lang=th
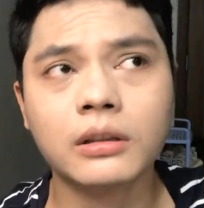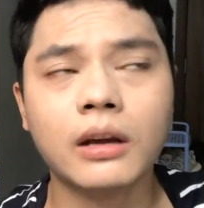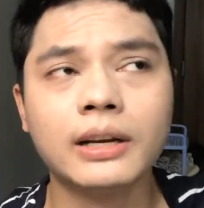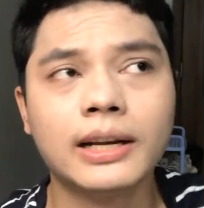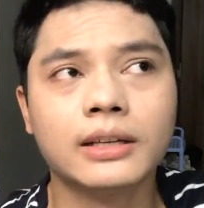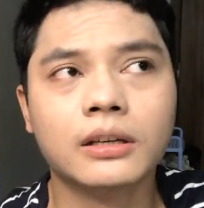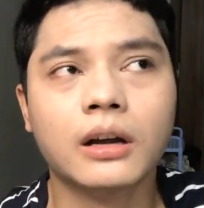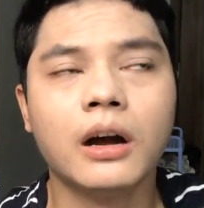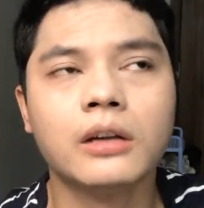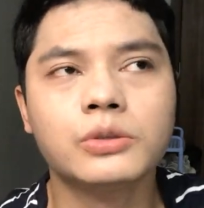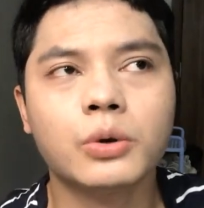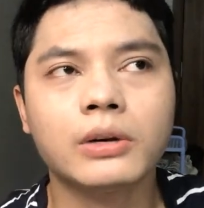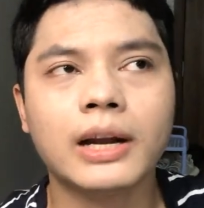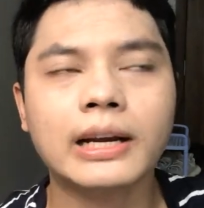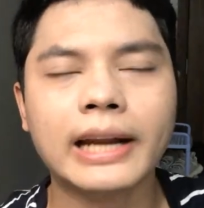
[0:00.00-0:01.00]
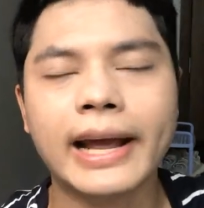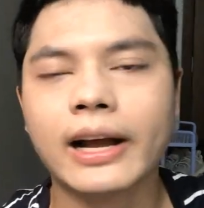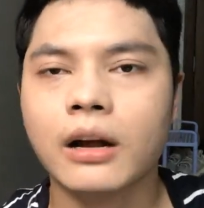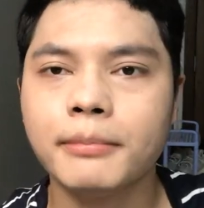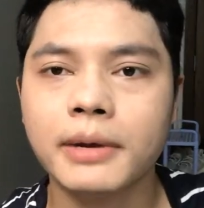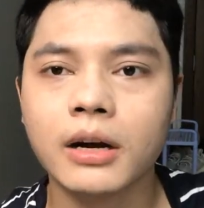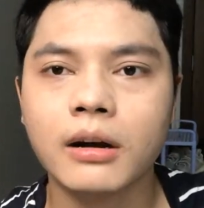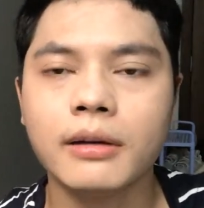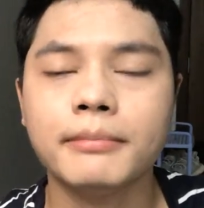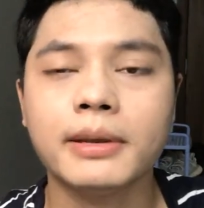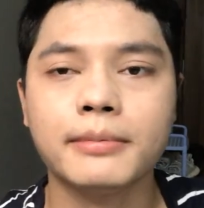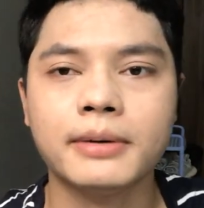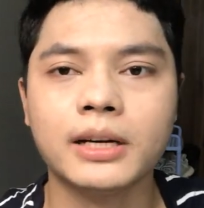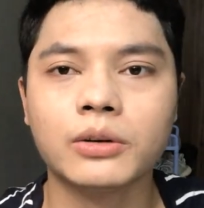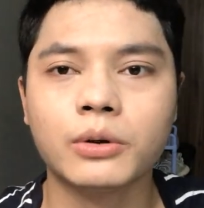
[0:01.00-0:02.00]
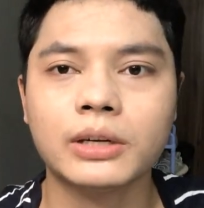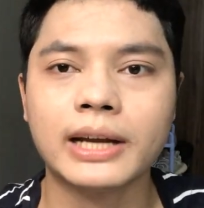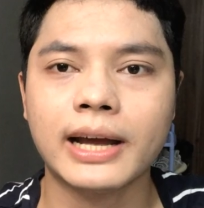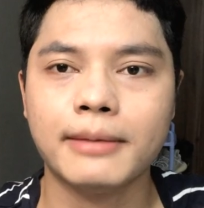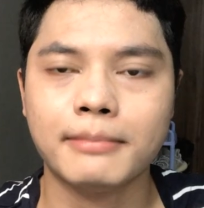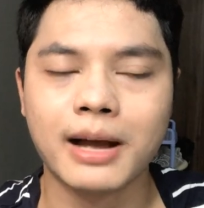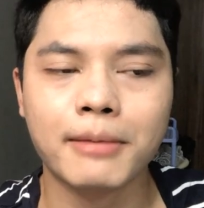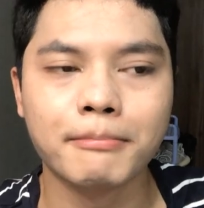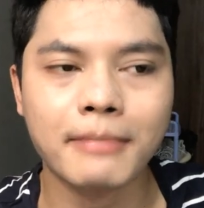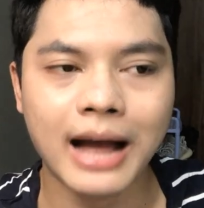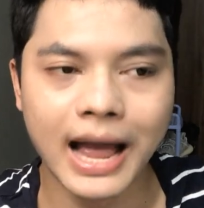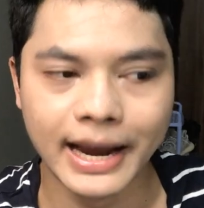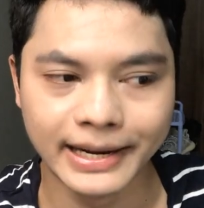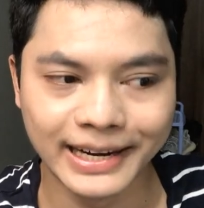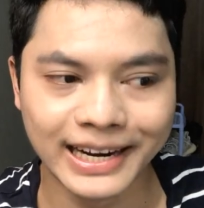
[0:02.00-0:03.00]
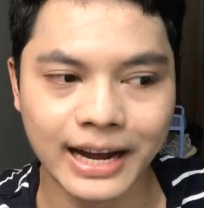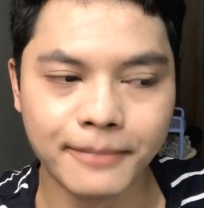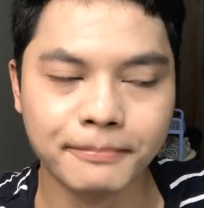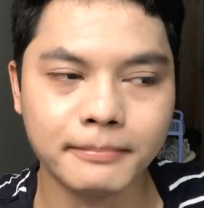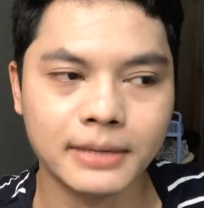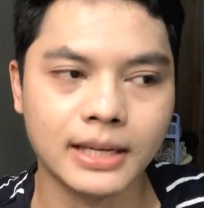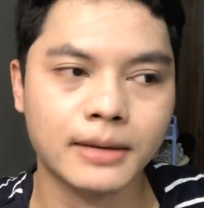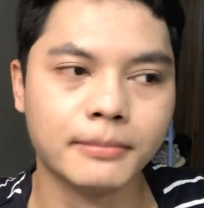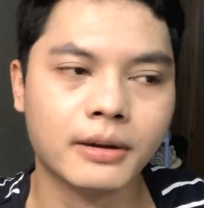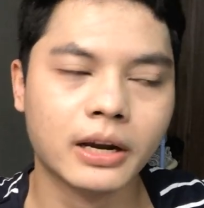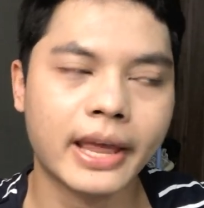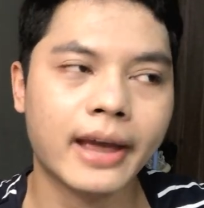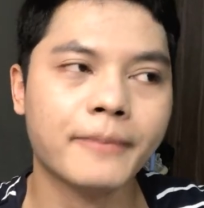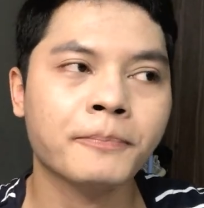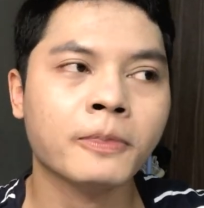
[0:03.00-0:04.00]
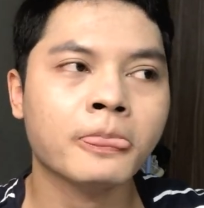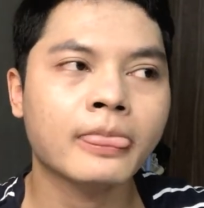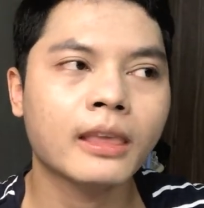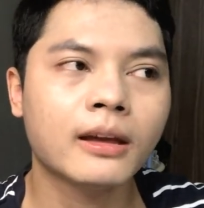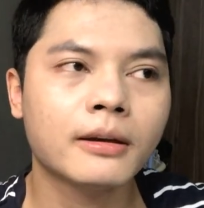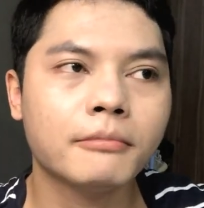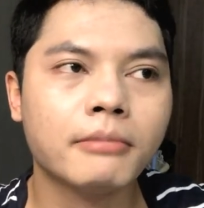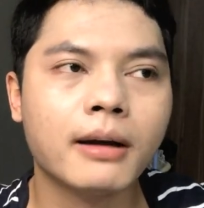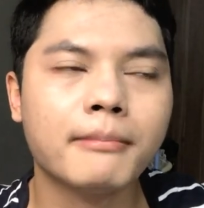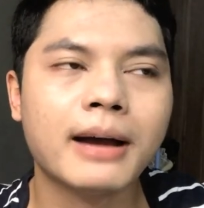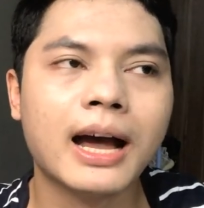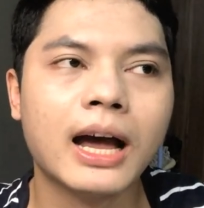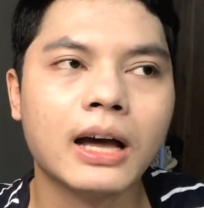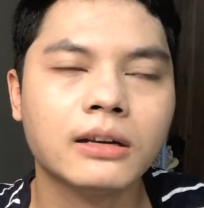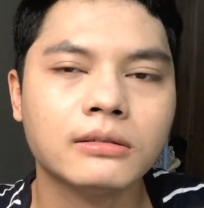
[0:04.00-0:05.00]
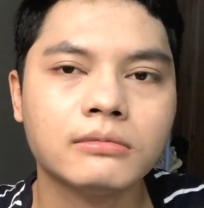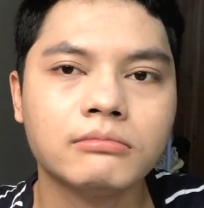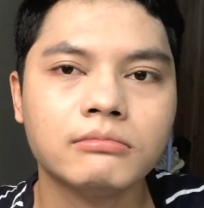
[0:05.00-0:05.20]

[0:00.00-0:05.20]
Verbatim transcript: ตอนนั้นก็ช่วงแรกๆ ก็ไม่ค่อยมีเพื่อนคนไทยมากมายนะครับ มีแค่ประมาณ